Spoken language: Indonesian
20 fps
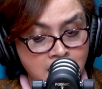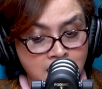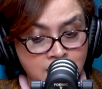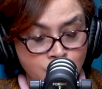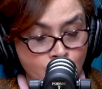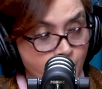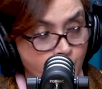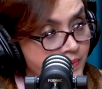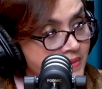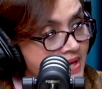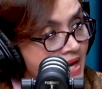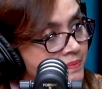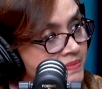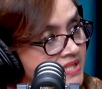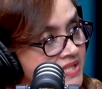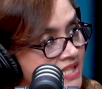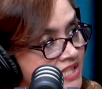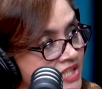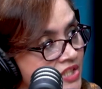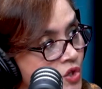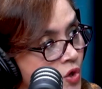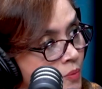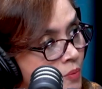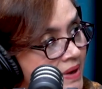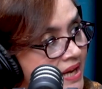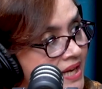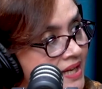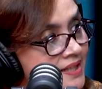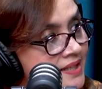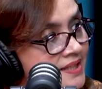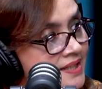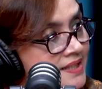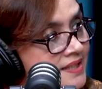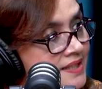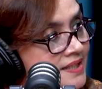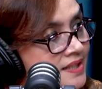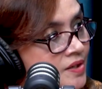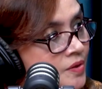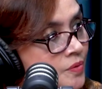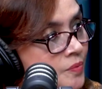dom yang menjadi domain
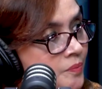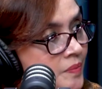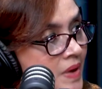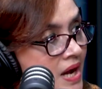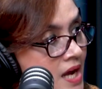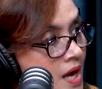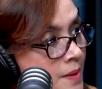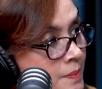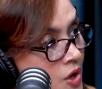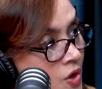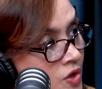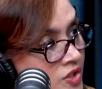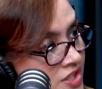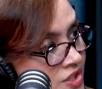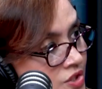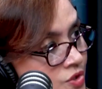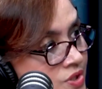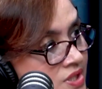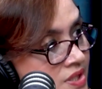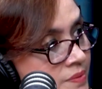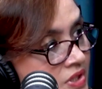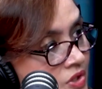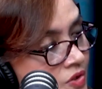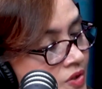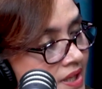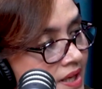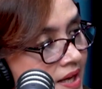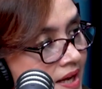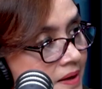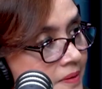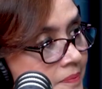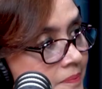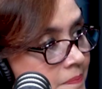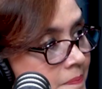uh, Mahkamah Konstitusi betul nggak?